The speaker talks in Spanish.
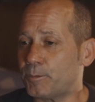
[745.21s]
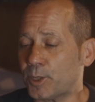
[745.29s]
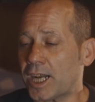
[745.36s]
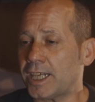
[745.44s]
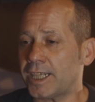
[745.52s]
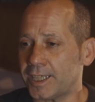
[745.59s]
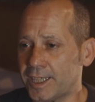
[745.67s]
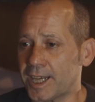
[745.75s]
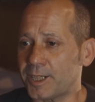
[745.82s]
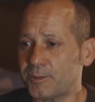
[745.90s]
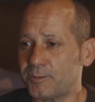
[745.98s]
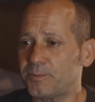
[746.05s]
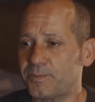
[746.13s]
pura alegría.
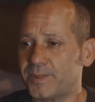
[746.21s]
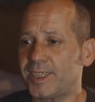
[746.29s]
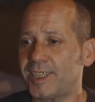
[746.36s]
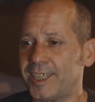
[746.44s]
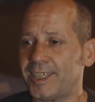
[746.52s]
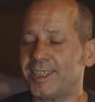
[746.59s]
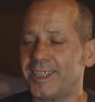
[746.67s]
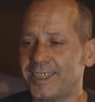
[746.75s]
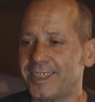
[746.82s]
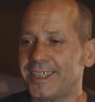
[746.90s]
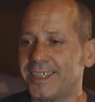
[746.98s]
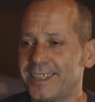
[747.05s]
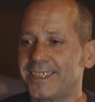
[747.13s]
Sí, sí,
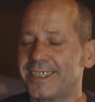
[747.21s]
sí.